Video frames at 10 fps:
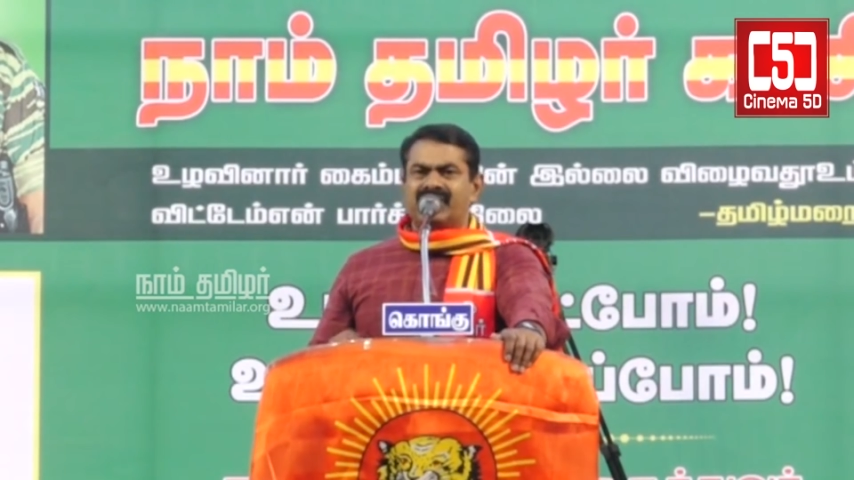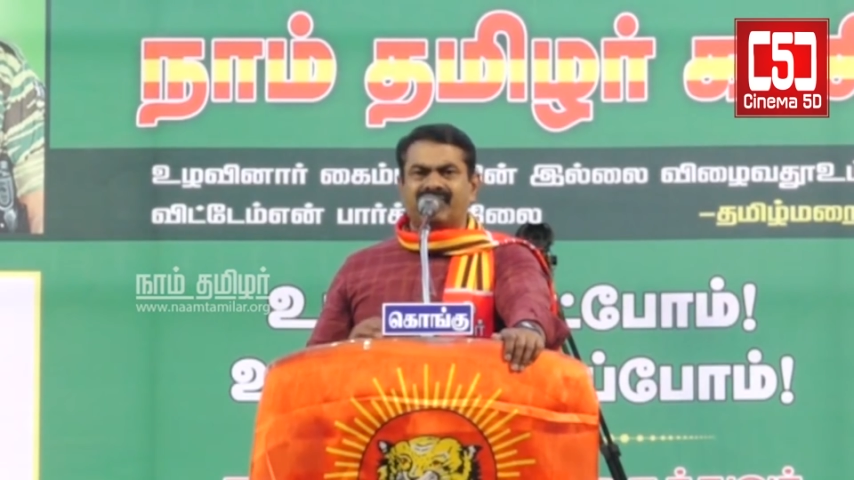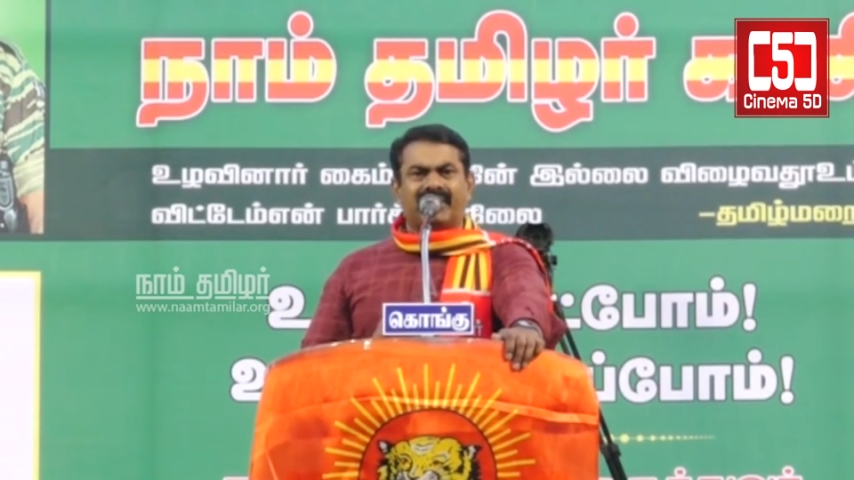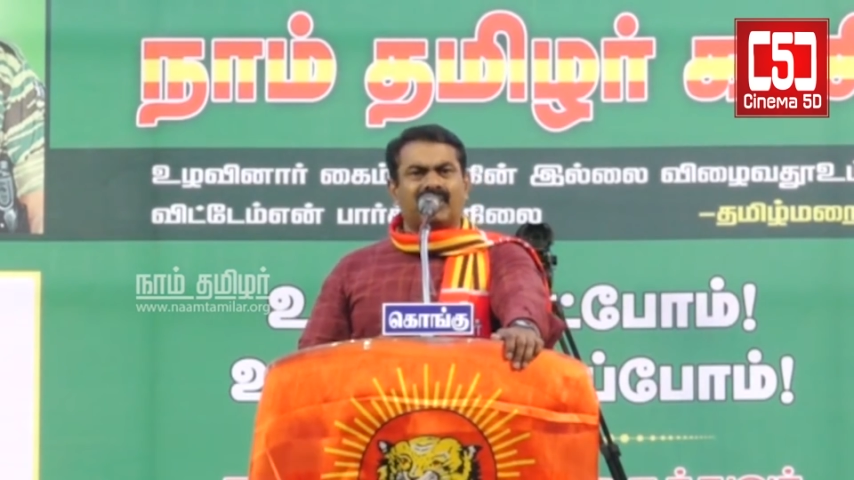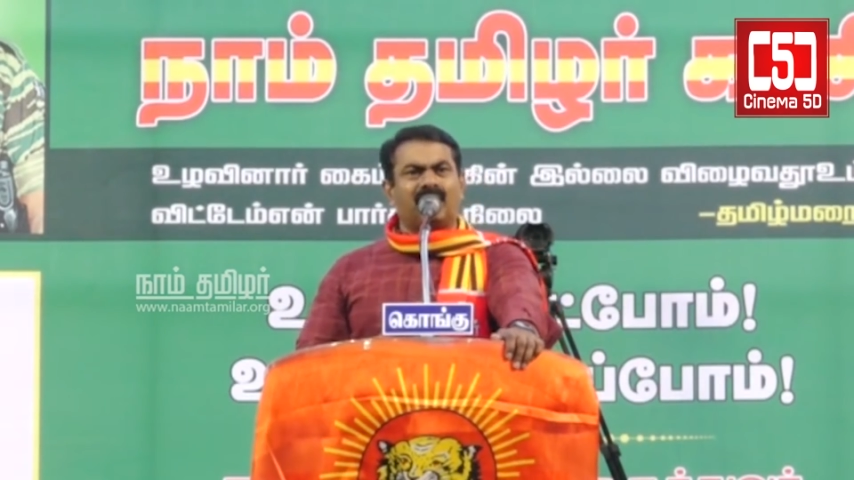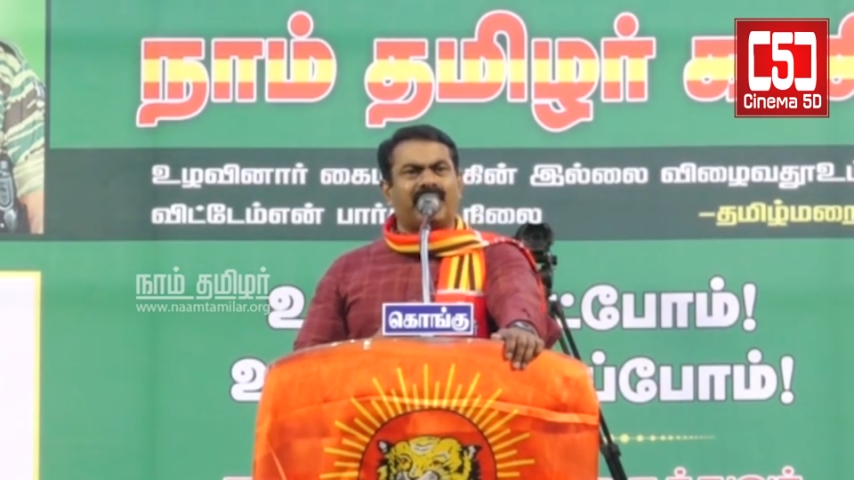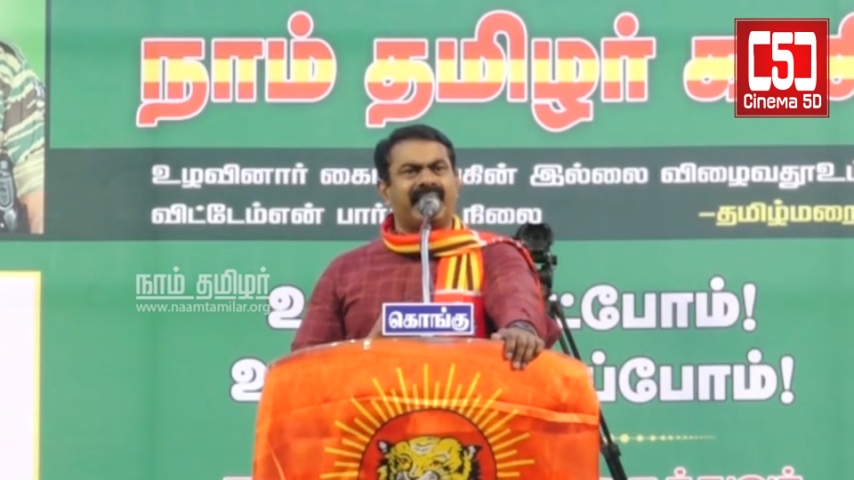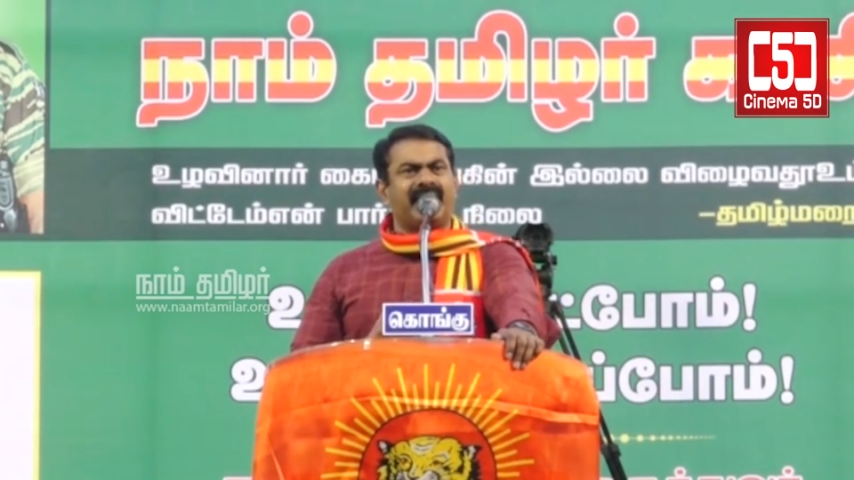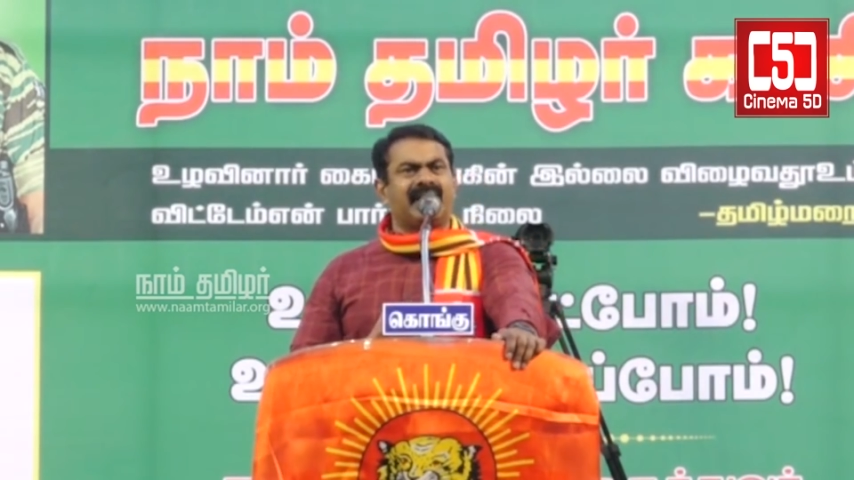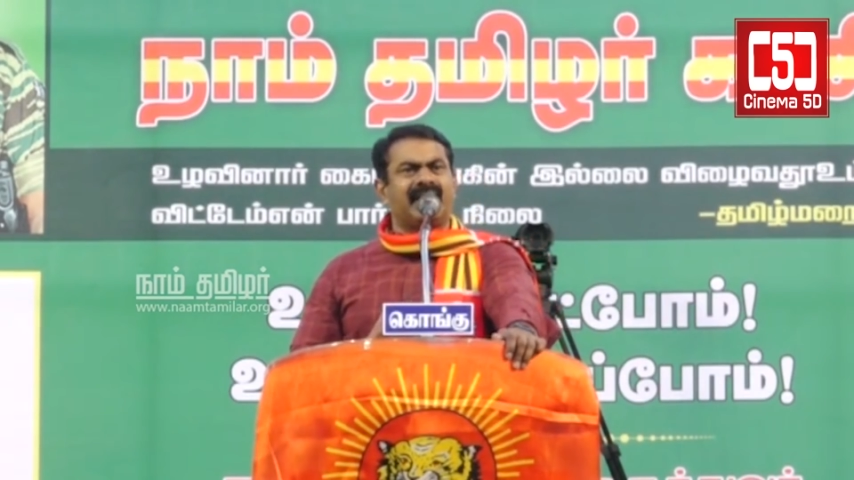
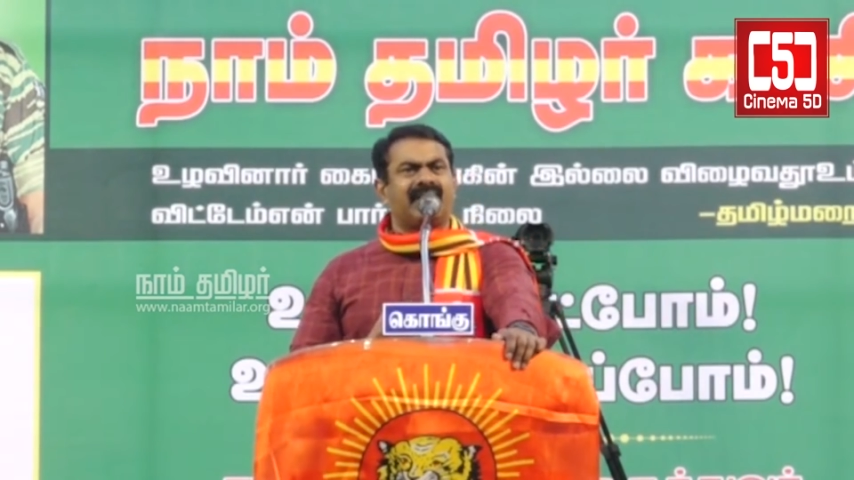இவர்களுடைய